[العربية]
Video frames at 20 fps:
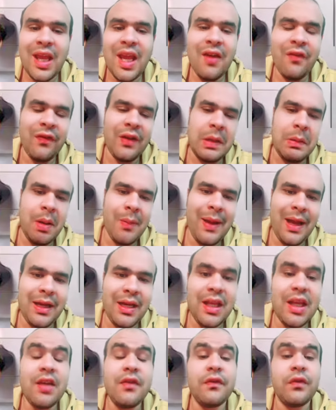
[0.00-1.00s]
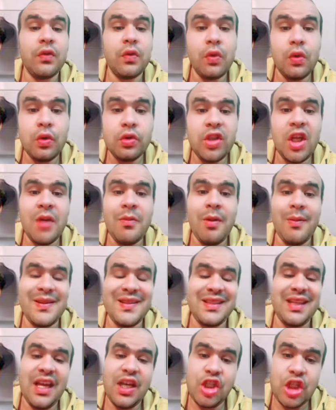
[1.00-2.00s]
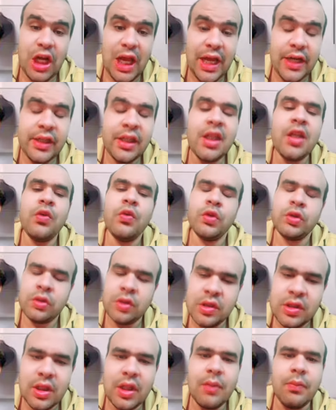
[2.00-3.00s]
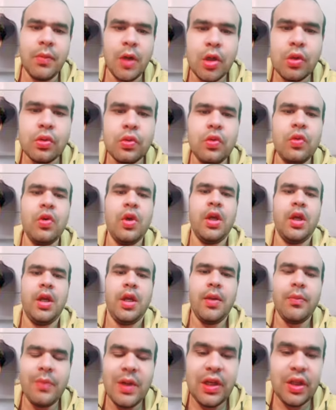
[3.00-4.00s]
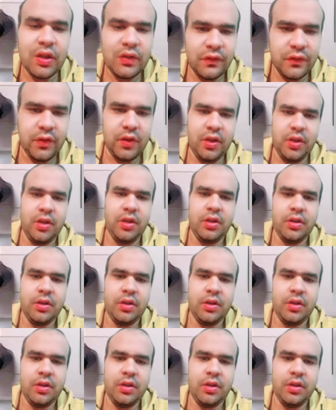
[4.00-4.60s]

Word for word: اقفل الباب عليك في اوضه ما مسهاش الحريق واتصل برضه بالاطفاء